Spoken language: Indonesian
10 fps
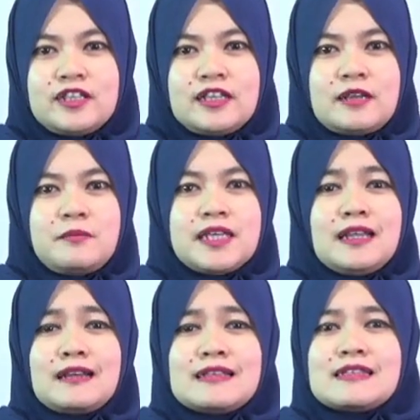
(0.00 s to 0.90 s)
dan
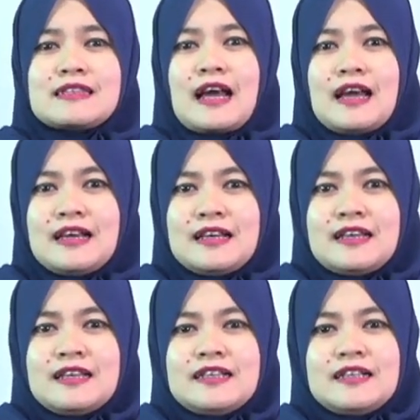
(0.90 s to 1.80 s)
bikin resah
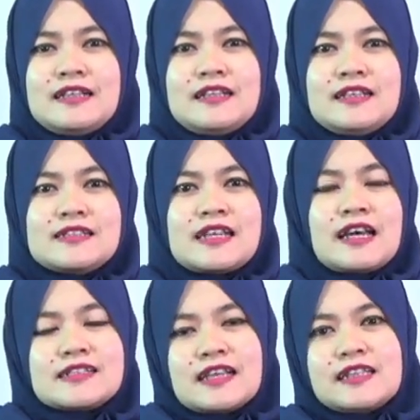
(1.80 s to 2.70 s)
eh,
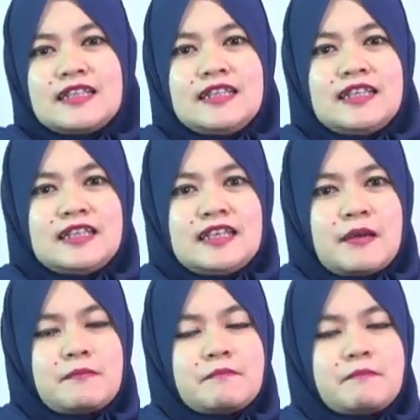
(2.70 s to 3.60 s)
saat-saat uh, ini.
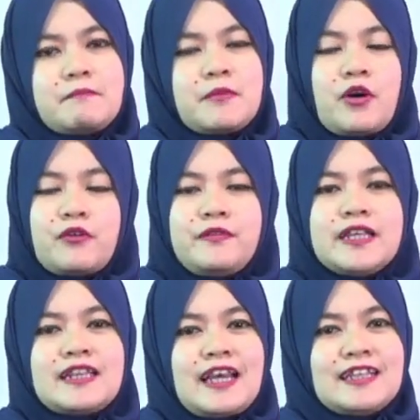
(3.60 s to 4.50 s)
Ya,
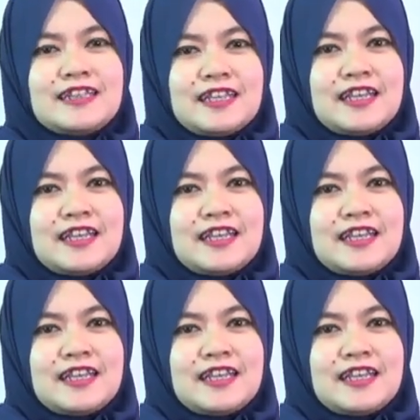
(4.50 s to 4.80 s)
COVID-19.